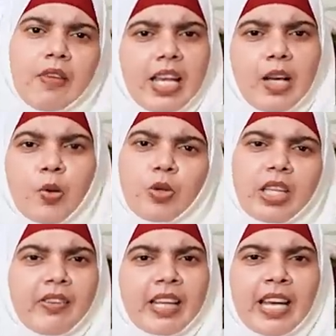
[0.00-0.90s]
விலையை
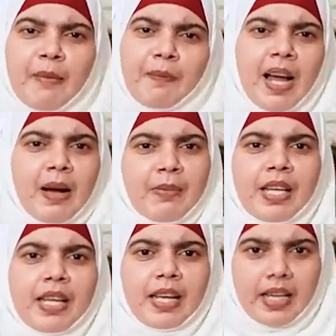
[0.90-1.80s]
கூட்டிடுவீங்களாப்பா
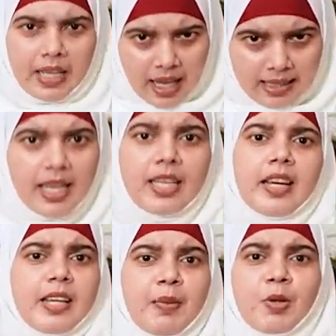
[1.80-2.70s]
அப்படின்னு கேட்டாக்கா அதுதான்
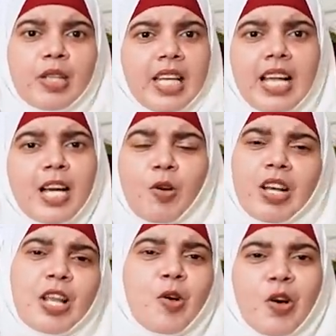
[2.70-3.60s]
நடக்க போகுது ஏன்னா
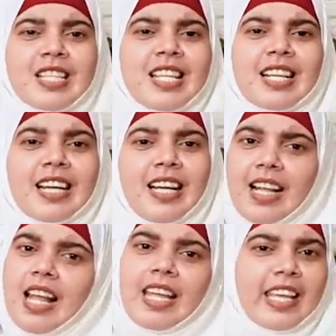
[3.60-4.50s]
டொலர் குறைஞ்சாக்கா
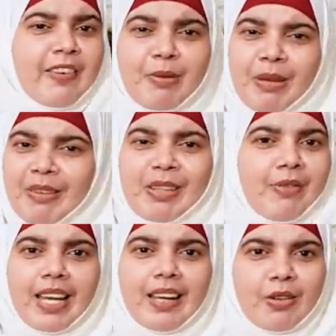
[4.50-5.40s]
எவனுமே வந்து
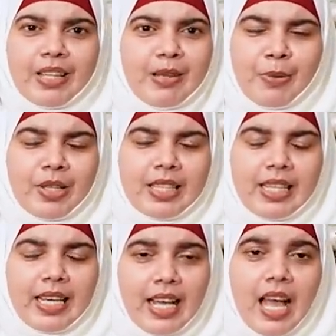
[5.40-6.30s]
விலையை குறைக்க
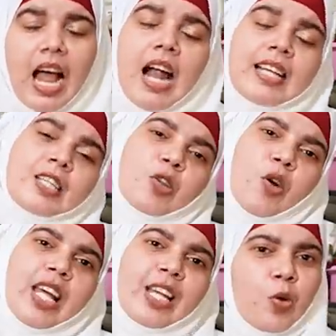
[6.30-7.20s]
இல்லை ஆனால்
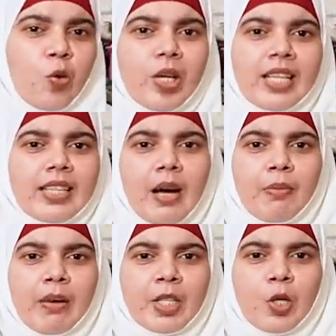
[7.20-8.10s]
டொலர் கூடிட்டுனா
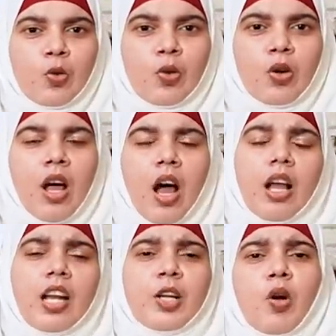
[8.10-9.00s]
மட்டும்
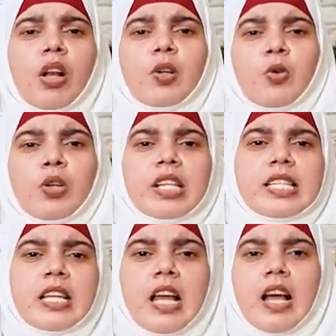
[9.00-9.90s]
ஆனால் டொலர்
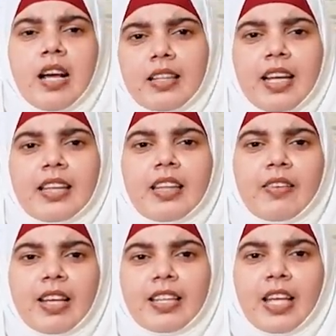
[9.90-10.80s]
கூடிடுச்சுல்ல அதுதான் இந்த
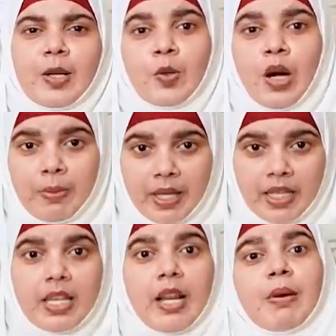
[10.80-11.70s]
விலைக்கு தரணும்
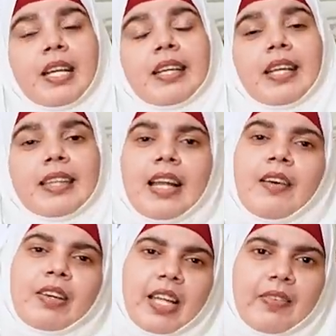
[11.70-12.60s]
அப்படின்னு நம்மக்கிட்டே
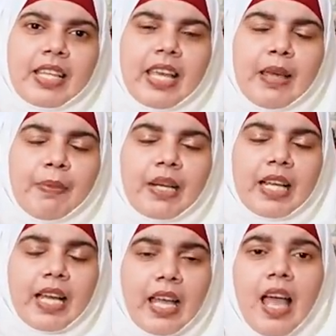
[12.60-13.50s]
தெனாவட்டா வந்து
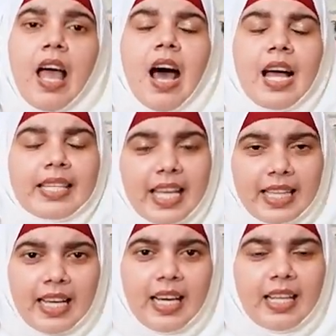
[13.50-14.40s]
கேட்பாங்க அதே
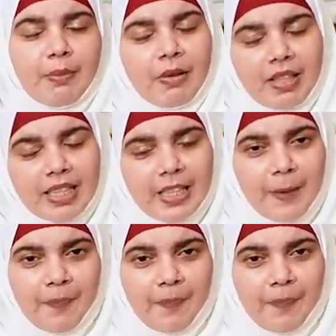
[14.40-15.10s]
தான் நம்ம வந்து